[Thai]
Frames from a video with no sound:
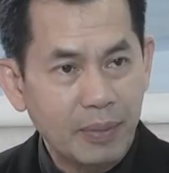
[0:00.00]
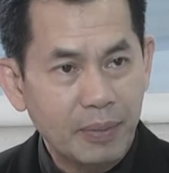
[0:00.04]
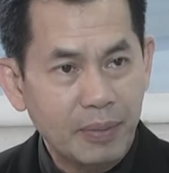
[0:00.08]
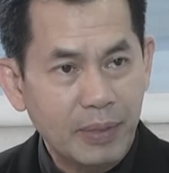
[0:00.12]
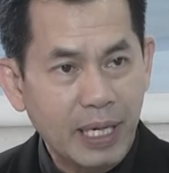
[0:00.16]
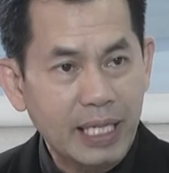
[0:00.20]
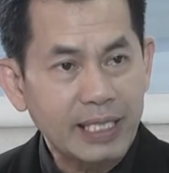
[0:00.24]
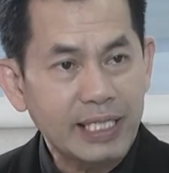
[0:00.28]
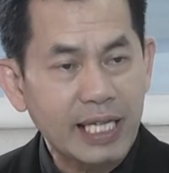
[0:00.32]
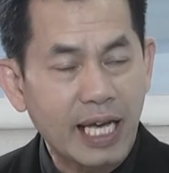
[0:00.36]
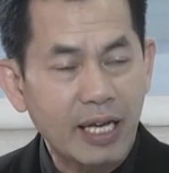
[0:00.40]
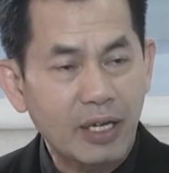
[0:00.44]

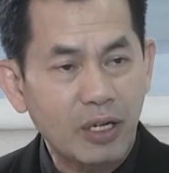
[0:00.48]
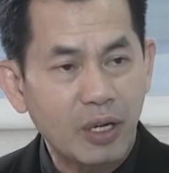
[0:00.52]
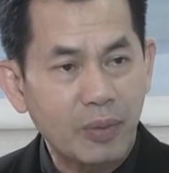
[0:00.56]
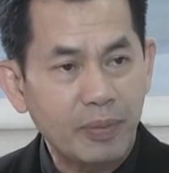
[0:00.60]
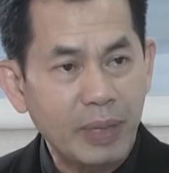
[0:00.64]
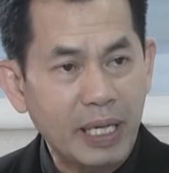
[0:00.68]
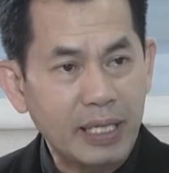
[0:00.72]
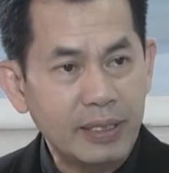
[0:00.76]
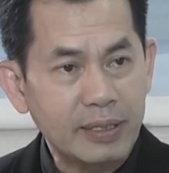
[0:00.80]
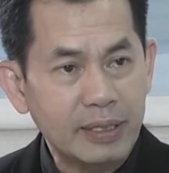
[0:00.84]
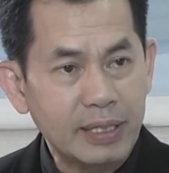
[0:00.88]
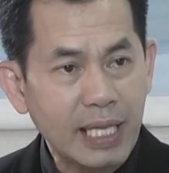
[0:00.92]
รัชชัยก็
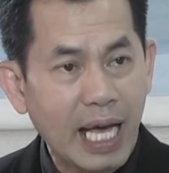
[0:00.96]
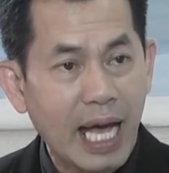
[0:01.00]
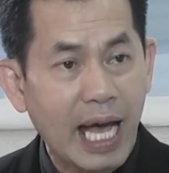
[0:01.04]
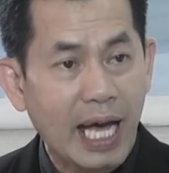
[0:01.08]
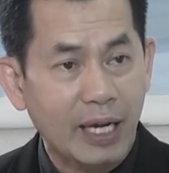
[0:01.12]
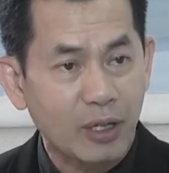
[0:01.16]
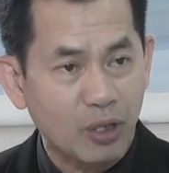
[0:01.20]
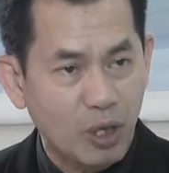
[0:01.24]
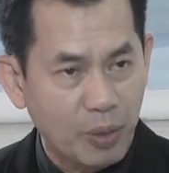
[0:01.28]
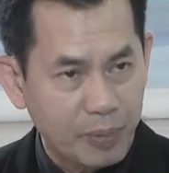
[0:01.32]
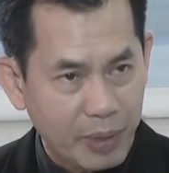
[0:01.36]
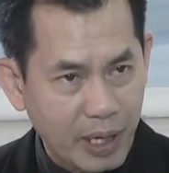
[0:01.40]
เป็นทหาร
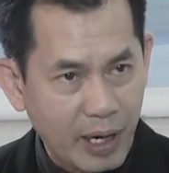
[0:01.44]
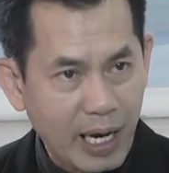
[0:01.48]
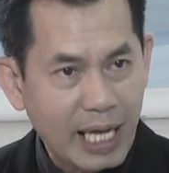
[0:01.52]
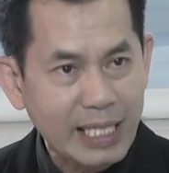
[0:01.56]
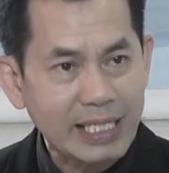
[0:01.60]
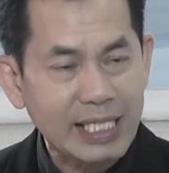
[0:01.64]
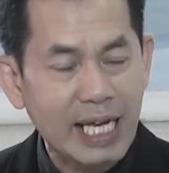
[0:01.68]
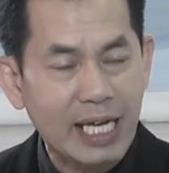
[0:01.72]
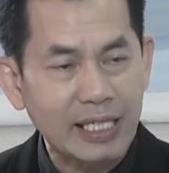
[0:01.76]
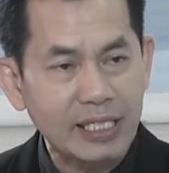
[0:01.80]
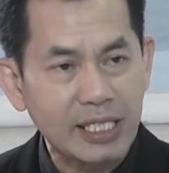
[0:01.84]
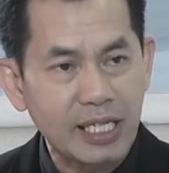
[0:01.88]
ของพระรา
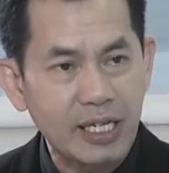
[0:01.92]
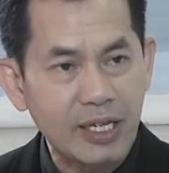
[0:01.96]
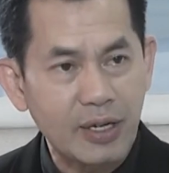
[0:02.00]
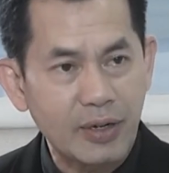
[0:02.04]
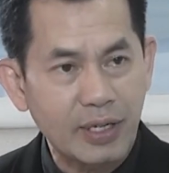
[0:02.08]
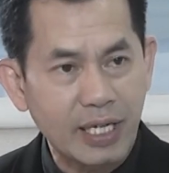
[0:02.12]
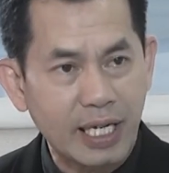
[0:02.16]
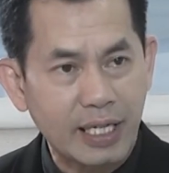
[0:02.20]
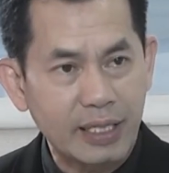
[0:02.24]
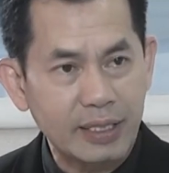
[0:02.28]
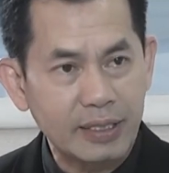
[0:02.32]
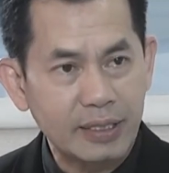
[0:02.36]
ชาเช่นเดียว
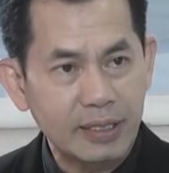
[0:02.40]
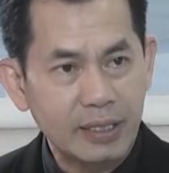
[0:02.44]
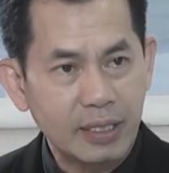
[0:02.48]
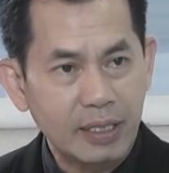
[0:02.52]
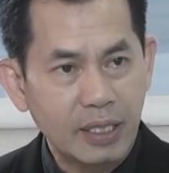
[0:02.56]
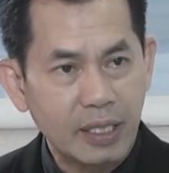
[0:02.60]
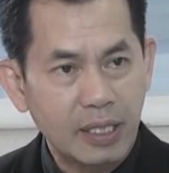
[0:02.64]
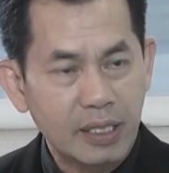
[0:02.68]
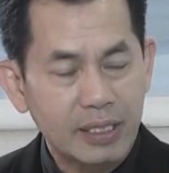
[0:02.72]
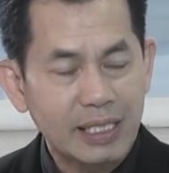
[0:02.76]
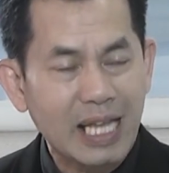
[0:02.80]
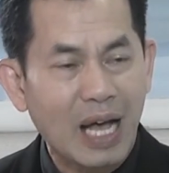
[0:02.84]
กัน
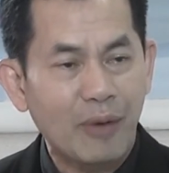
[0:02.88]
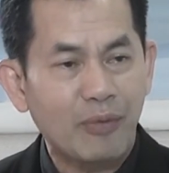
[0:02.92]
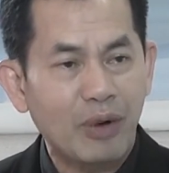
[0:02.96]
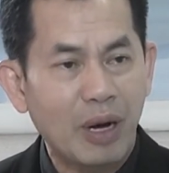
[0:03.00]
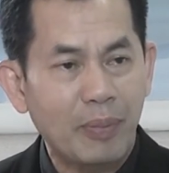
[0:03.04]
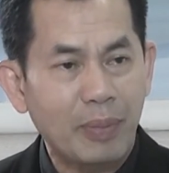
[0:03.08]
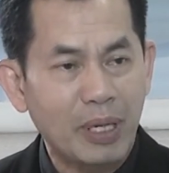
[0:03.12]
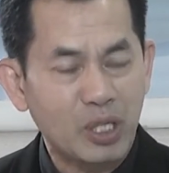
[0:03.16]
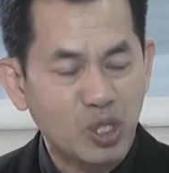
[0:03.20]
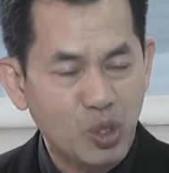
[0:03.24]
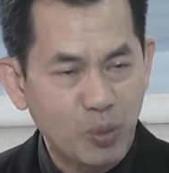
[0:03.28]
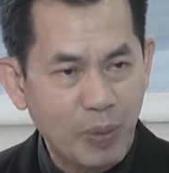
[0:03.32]
ทราบว่า
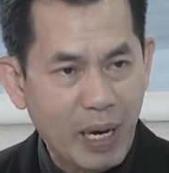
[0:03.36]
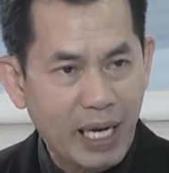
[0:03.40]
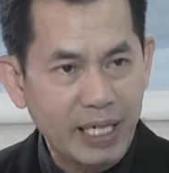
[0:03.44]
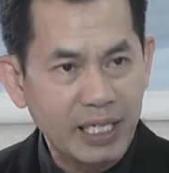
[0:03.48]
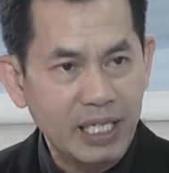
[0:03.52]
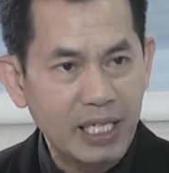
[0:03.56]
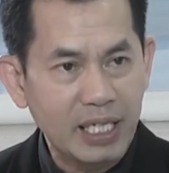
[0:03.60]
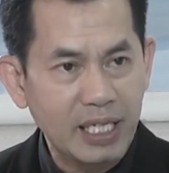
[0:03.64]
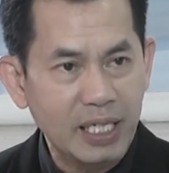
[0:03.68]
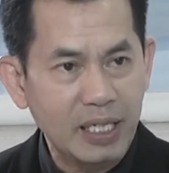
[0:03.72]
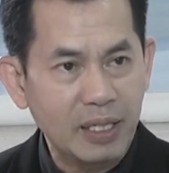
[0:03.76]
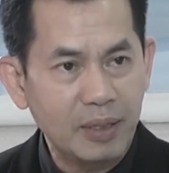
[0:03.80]
ปัจจุบัน
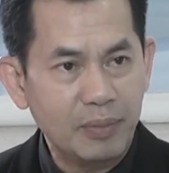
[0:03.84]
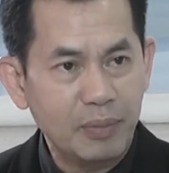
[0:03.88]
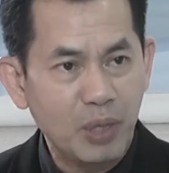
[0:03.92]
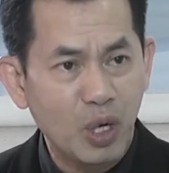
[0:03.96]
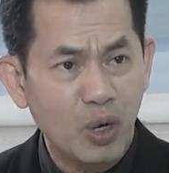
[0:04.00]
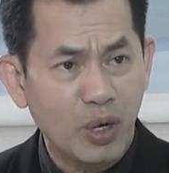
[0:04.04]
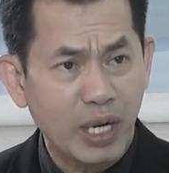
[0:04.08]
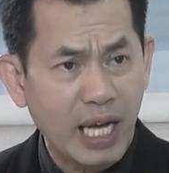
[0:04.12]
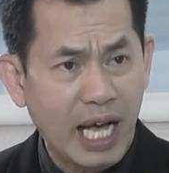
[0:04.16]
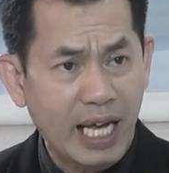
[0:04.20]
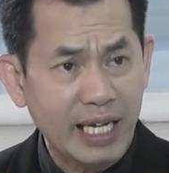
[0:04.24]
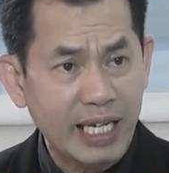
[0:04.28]
นี้มี
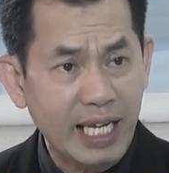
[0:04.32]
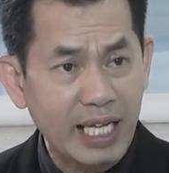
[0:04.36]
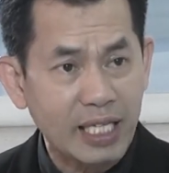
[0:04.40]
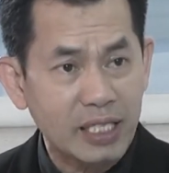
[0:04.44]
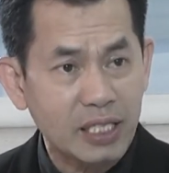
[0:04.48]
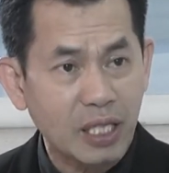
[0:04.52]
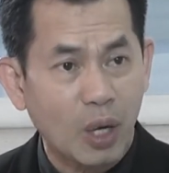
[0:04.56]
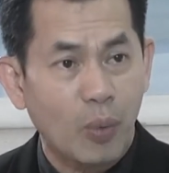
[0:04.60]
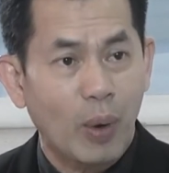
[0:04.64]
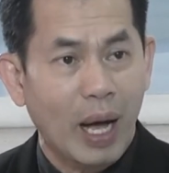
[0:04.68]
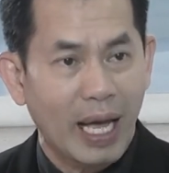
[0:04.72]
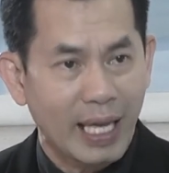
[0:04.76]
โอกาสได้
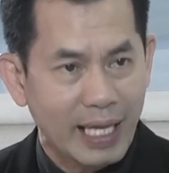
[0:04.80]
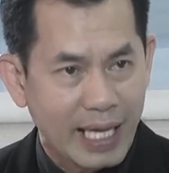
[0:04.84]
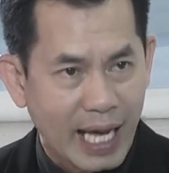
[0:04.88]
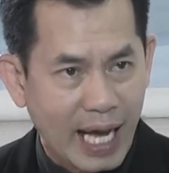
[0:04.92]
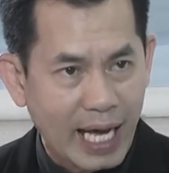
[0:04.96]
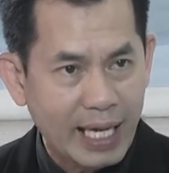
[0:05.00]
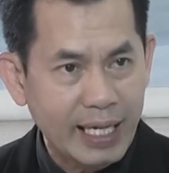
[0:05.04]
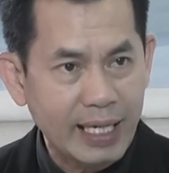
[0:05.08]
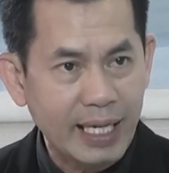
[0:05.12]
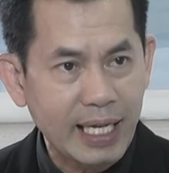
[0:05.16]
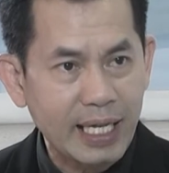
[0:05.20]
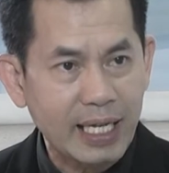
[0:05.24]
ถวายงา
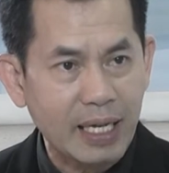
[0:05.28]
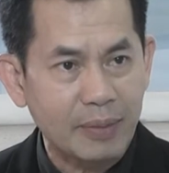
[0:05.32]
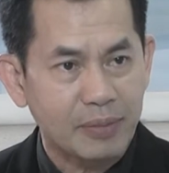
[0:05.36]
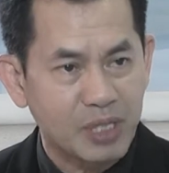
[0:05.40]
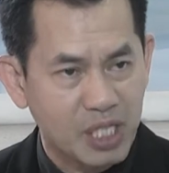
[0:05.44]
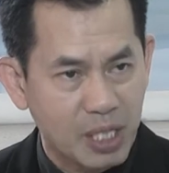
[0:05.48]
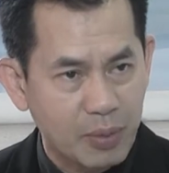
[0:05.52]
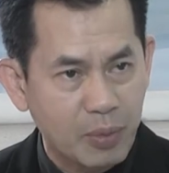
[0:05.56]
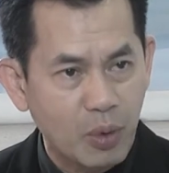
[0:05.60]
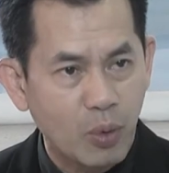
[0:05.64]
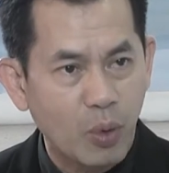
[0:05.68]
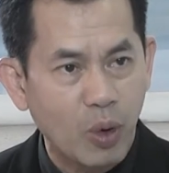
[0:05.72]
นให้กับ
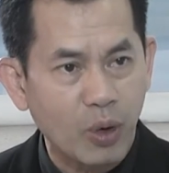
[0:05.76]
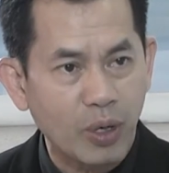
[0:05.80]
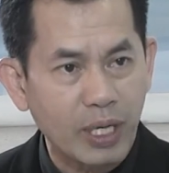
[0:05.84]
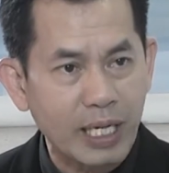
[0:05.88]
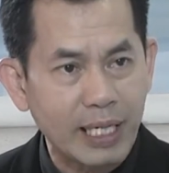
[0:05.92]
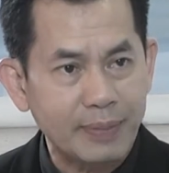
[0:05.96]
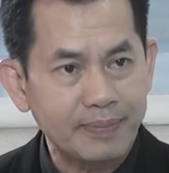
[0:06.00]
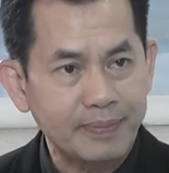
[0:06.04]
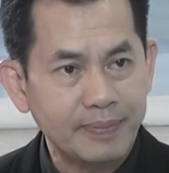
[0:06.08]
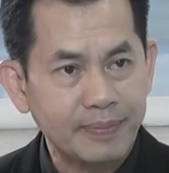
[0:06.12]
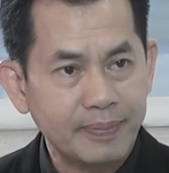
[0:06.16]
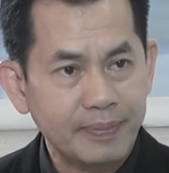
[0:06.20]
เชื้อพระวงศ์ค
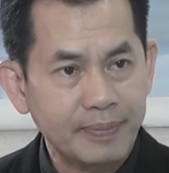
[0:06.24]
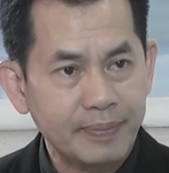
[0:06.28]
รับ ค